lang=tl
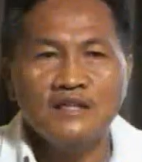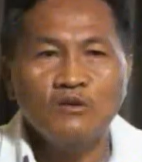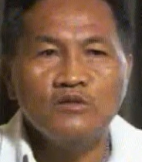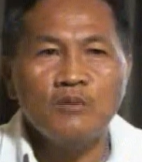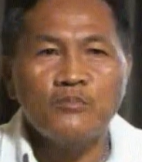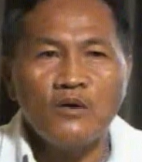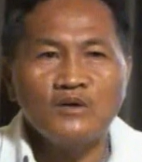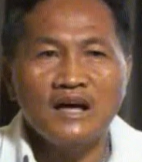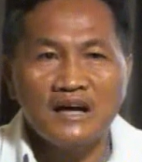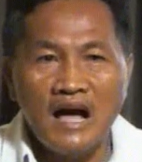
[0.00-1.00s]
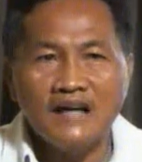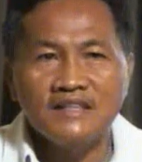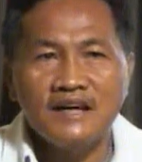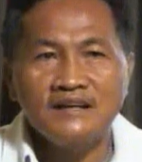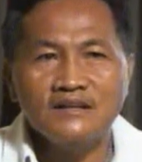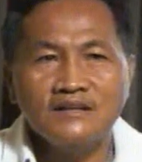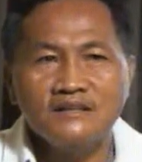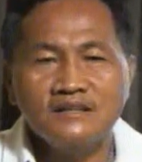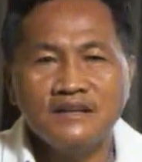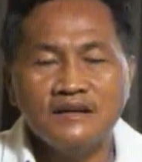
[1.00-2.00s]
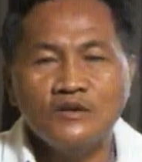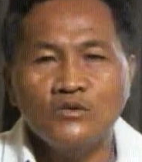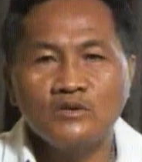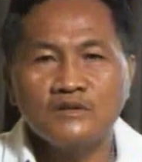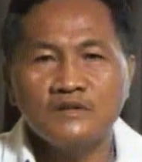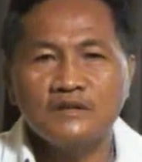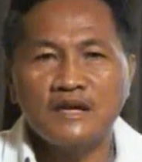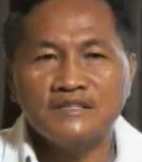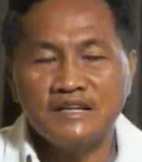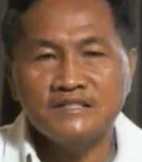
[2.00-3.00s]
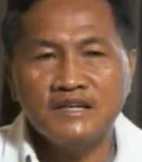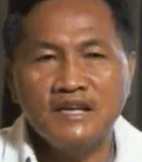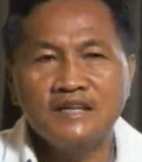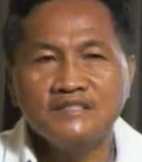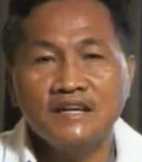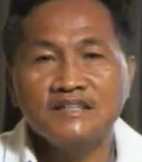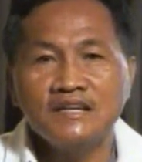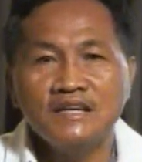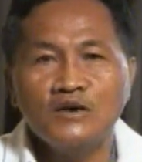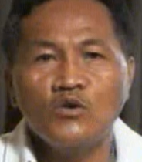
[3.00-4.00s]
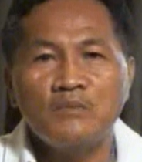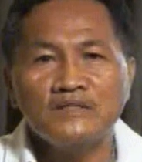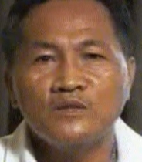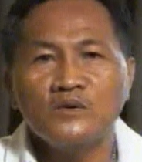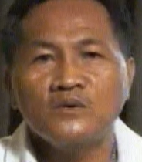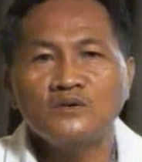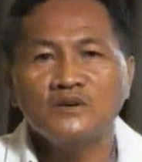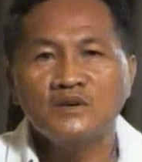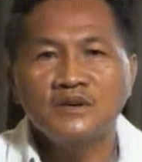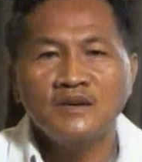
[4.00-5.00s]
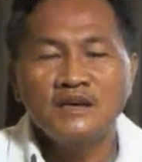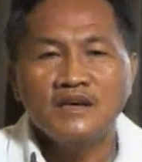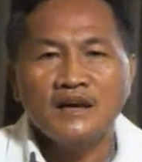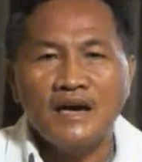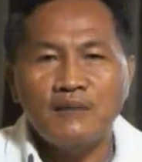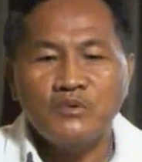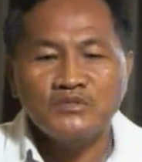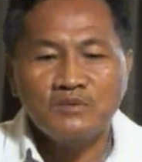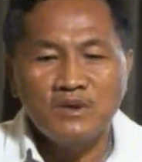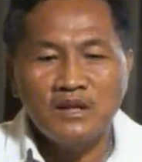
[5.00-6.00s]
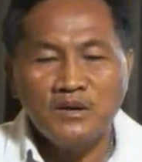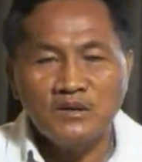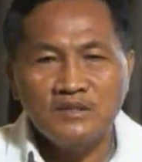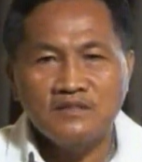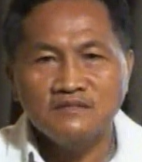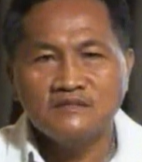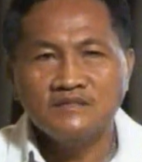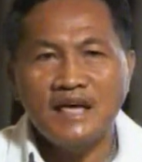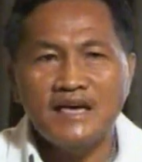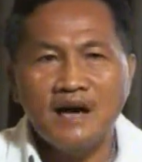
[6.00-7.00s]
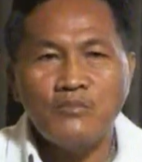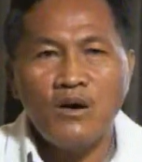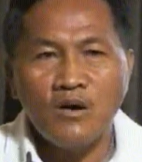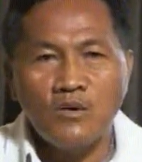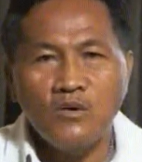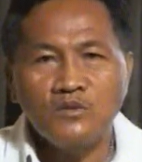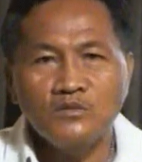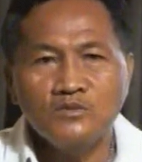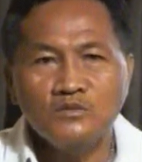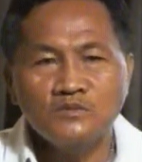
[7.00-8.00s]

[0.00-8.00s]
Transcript: Inuldak pa ako ng gang ng SEC, Sige-Sige Komando. Kaya po simula noon, naiya po akong